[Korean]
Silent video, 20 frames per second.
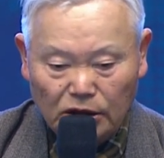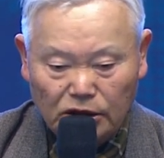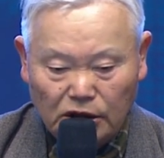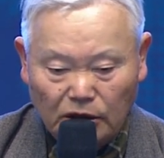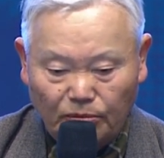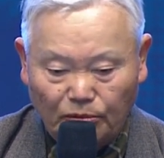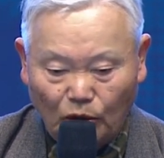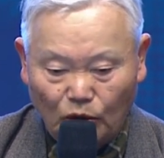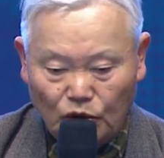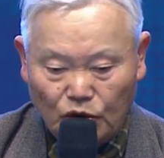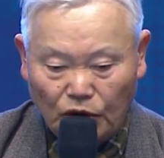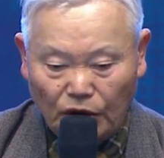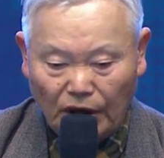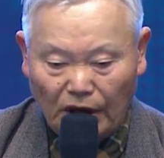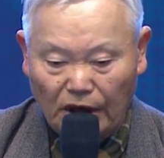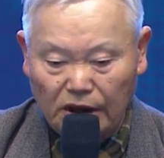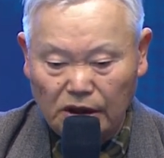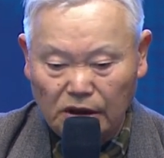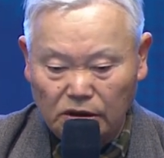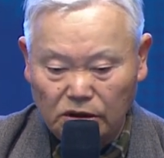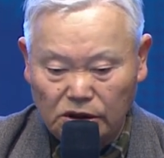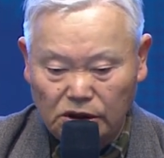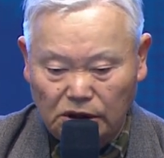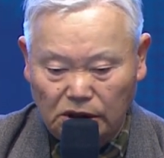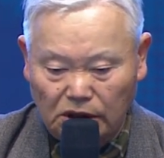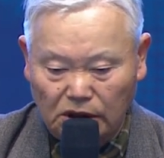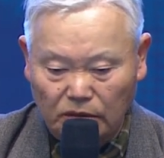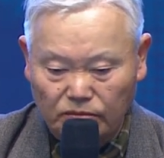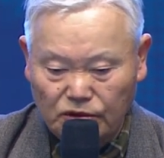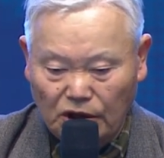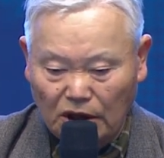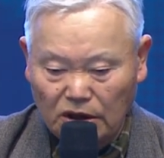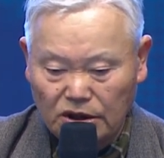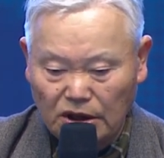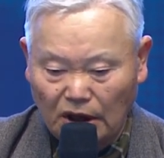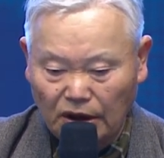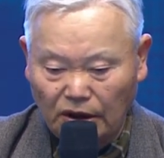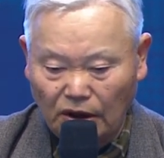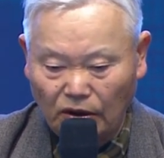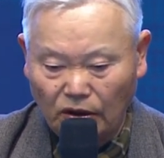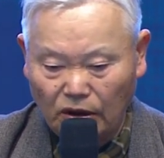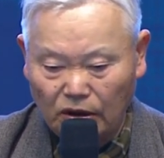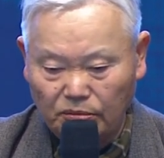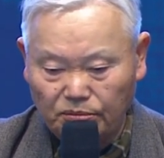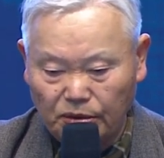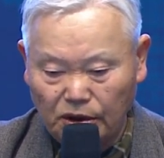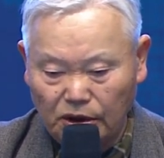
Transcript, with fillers: 집권체에 이를 심상치 않게 여긴